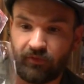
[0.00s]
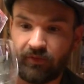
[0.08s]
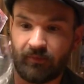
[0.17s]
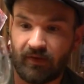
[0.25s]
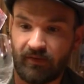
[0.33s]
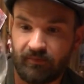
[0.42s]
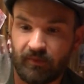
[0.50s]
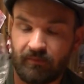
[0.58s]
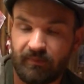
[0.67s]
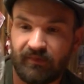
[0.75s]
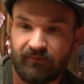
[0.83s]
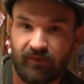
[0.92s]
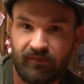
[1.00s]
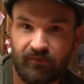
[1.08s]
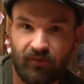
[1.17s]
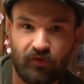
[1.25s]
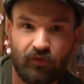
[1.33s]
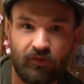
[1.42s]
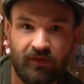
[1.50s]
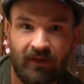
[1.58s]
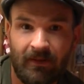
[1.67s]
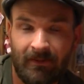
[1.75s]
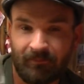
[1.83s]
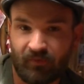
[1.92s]
Ich habe den jetzt mit ein bisschen Wasser verdünnt.
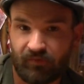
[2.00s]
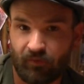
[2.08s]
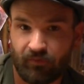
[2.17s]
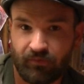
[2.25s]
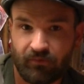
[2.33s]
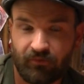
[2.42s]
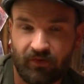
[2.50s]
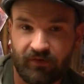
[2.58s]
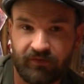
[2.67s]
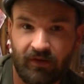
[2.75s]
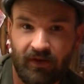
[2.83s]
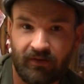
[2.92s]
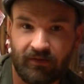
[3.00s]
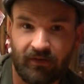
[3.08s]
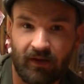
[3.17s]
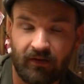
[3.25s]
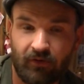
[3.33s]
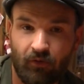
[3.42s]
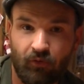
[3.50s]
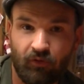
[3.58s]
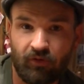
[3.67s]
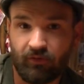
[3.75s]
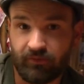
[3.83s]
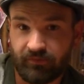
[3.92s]
Das öffnet vielleicht den
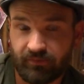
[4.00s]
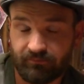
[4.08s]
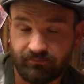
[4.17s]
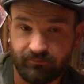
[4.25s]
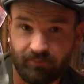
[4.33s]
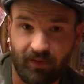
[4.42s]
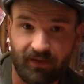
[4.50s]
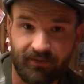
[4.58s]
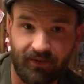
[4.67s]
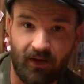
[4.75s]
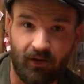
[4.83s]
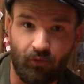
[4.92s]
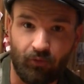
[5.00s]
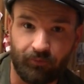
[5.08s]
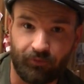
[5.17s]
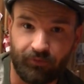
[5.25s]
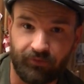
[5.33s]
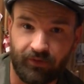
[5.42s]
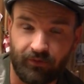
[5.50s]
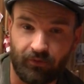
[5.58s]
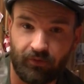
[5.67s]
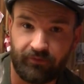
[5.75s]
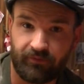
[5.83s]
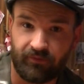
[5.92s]
Alkohol und ein paar andere Aromen können dann
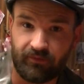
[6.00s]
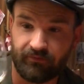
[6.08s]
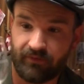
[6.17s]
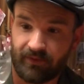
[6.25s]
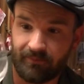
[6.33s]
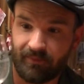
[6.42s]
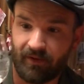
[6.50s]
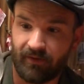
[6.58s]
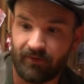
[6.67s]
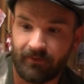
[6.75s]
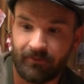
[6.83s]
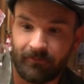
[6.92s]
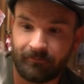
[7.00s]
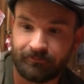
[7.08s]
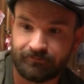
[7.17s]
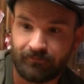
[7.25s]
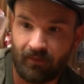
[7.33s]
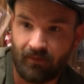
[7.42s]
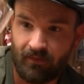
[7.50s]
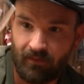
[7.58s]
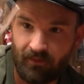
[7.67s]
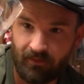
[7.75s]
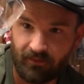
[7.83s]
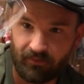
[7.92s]
noch sich ihren Weg bahnen.
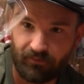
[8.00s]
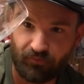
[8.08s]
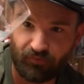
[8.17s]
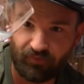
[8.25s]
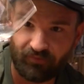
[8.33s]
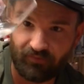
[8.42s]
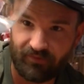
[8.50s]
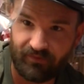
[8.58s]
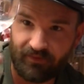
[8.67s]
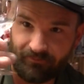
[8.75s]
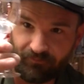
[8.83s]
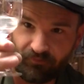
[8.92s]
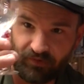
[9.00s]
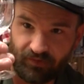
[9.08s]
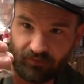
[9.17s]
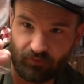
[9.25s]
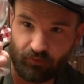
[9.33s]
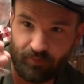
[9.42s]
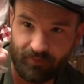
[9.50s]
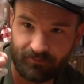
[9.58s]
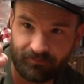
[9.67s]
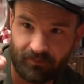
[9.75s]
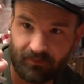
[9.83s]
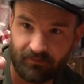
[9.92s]
Jetzt durch das Wasser wird er trüb.
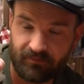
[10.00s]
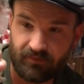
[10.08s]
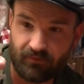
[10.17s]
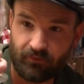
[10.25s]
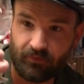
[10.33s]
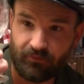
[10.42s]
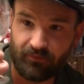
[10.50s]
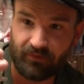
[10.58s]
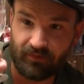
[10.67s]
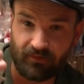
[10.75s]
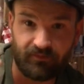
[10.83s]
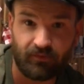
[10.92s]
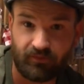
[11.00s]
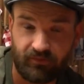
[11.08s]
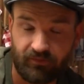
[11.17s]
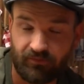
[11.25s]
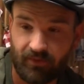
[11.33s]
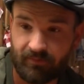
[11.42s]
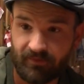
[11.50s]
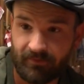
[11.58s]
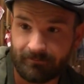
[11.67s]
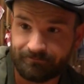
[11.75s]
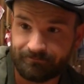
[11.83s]
Ist nicht kühl gefiltert, er ist auch nicht gefärbt.